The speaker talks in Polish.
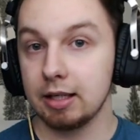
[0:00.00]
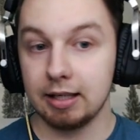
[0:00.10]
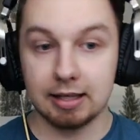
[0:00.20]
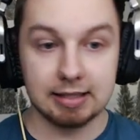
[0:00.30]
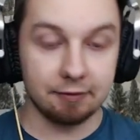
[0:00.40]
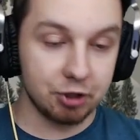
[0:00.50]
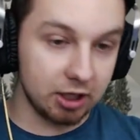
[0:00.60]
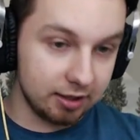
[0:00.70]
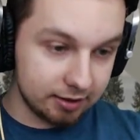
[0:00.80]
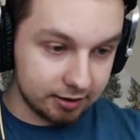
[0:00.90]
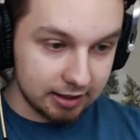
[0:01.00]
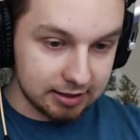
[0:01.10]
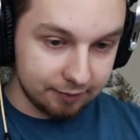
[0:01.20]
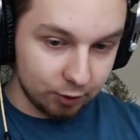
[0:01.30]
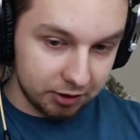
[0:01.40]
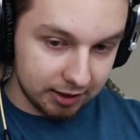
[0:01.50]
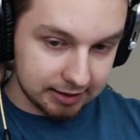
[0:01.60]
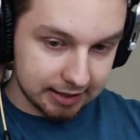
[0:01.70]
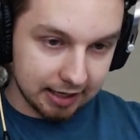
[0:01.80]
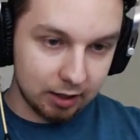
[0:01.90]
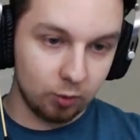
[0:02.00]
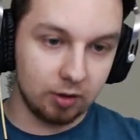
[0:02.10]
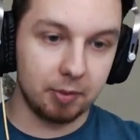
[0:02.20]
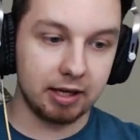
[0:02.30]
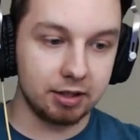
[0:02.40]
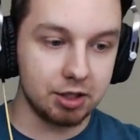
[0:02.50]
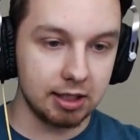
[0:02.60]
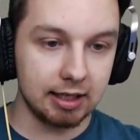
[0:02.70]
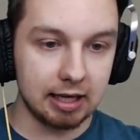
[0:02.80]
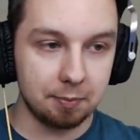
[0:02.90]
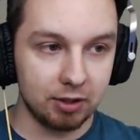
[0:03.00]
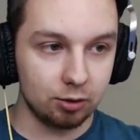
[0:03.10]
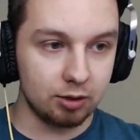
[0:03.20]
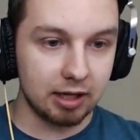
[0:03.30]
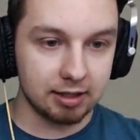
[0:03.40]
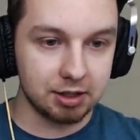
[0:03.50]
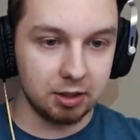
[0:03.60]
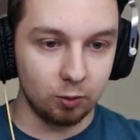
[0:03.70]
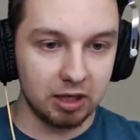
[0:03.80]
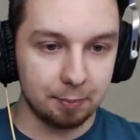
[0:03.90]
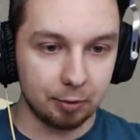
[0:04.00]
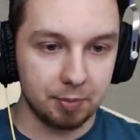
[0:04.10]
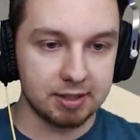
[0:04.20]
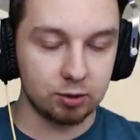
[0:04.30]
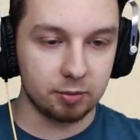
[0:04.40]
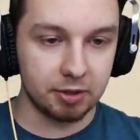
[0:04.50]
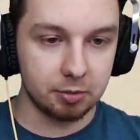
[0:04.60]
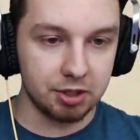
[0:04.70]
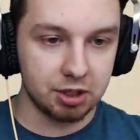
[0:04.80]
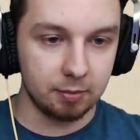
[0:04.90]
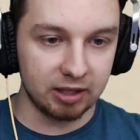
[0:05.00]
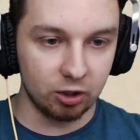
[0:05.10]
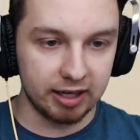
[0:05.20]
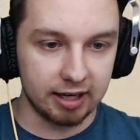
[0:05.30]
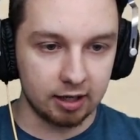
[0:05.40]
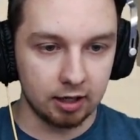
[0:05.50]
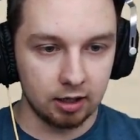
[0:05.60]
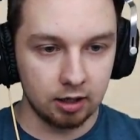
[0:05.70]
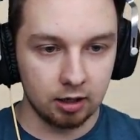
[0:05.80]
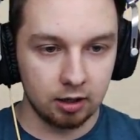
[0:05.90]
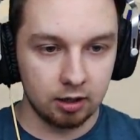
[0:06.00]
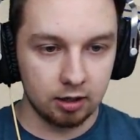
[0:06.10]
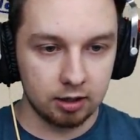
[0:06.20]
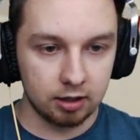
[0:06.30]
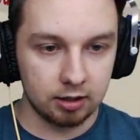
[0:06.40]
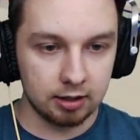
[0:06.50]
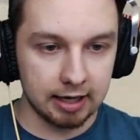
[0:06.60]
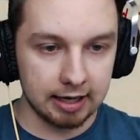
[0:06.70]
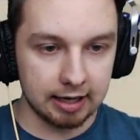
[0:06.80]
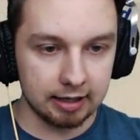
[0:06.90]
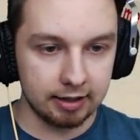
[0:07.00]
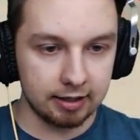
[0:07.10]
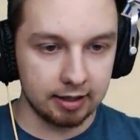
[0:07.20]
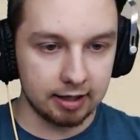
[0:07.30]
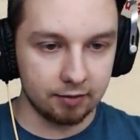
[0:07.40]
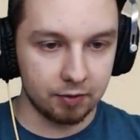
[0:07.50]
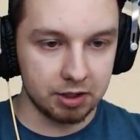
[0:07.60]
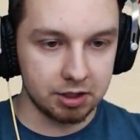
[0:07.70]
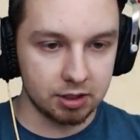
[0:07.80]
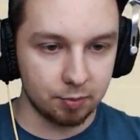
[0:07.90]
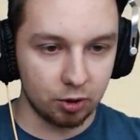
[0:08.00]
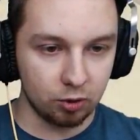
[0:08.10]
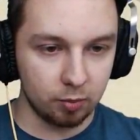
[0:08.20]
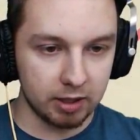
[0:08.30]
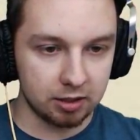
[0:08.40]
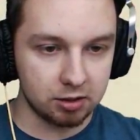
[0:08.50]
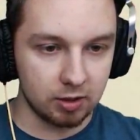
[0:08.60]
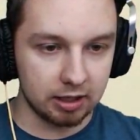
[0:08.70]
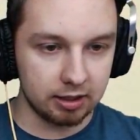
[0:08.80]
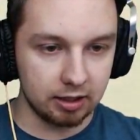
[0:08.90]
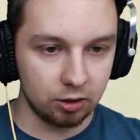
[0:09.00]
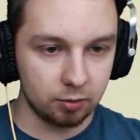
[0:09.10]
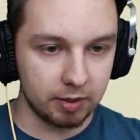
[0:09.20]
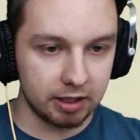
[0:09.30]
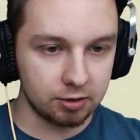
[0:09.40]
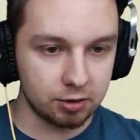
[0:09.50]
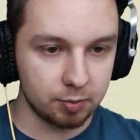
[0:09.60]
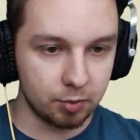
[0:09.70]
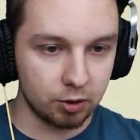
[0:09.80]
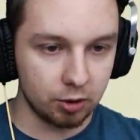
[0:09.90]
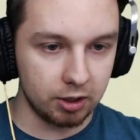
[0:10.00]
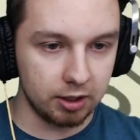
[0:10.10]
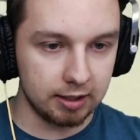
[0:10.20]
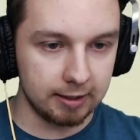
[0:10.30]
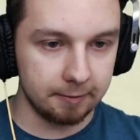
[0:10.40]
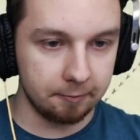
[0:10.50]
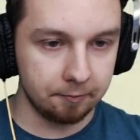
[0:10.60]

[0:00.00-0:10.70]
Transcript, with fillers: jak zawsze ten zawodnik skakał praktycznie najlepiej, no teraz się nie popisał. Zobaczymy czy Manojek da radę. Ra wyjście z progu bardzo ładne, lot bardzo spokojny.